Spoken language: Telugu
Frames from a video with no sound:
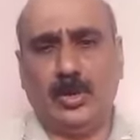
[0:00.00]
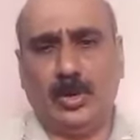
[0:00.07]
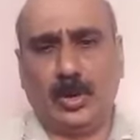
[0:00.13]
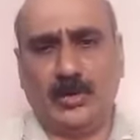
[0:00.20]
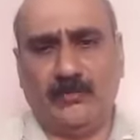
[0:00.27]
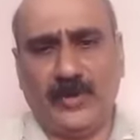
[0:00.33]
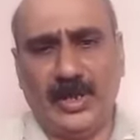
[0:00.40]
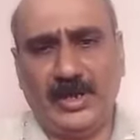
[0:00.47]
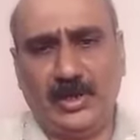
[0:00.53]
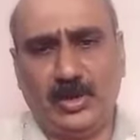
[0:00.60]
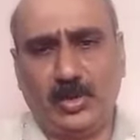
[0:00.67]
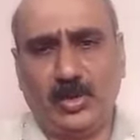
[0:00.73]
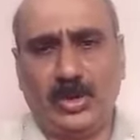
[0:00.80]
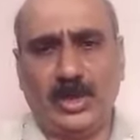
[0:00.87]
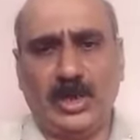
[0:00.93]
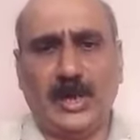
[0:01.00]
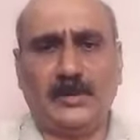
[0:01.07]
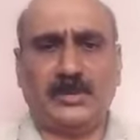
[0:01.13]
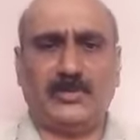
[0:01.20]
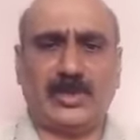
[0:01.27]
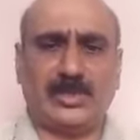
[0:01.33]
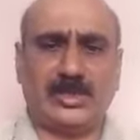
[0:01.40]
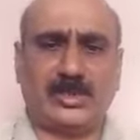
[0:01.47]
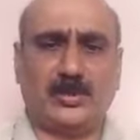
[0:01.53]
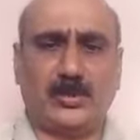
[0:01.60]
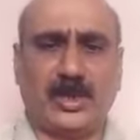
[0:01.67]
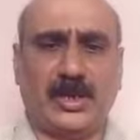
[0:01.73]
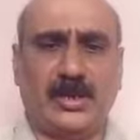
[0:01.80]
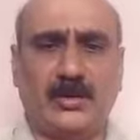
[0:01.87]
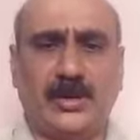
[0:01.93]
ఒక ఫైన్ అనుకోండి లేకపోతే వాళ్ళ సిస్టమ్
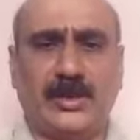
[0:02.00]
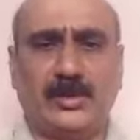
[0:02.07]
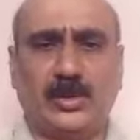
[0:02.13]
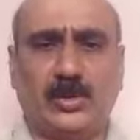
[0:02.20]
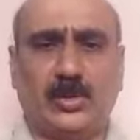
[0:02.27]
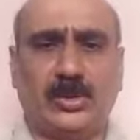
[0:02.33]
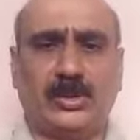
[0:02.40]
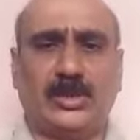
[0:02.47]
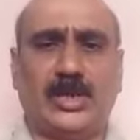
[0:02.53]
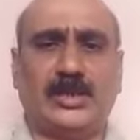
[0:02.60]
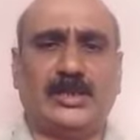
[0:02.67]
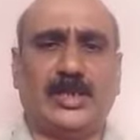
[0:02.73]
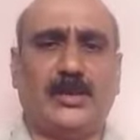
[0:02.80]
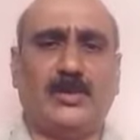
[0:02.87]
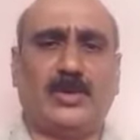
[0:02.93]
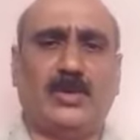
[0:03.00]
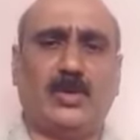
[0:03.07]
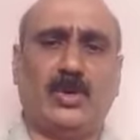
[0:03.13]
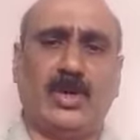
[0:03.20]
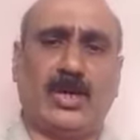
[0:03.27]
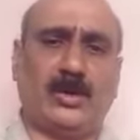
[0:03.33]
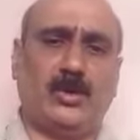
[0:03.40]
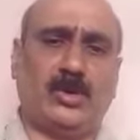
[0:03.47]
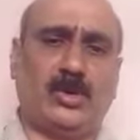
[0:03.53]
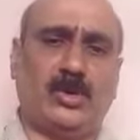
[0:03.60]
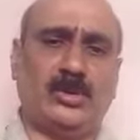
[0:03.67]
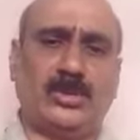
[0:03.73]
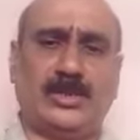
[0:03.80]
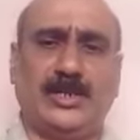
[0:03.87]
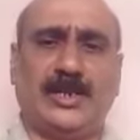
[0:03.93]
ప్రకారం ఎంతో కొంత అతని
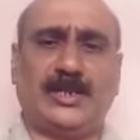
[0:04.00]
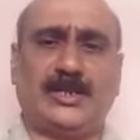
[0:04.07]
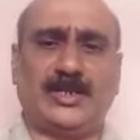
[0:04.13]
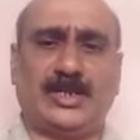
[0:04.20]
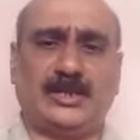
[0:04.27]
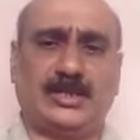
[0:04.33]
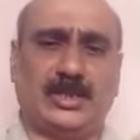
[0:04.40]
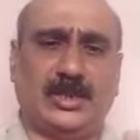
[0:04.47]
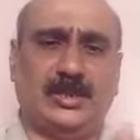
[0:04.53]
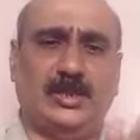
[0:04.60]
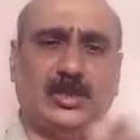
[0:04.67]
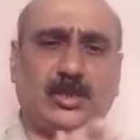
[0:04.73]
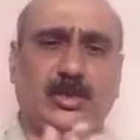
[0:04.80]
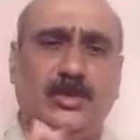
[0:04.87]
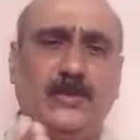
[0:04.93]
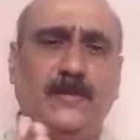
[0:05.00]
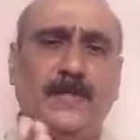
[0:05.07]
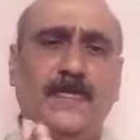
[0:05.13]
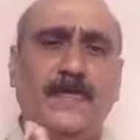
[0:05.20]
అకౌంట్లోంచి డిడక్ట్ చేస్తారు ఎందుకు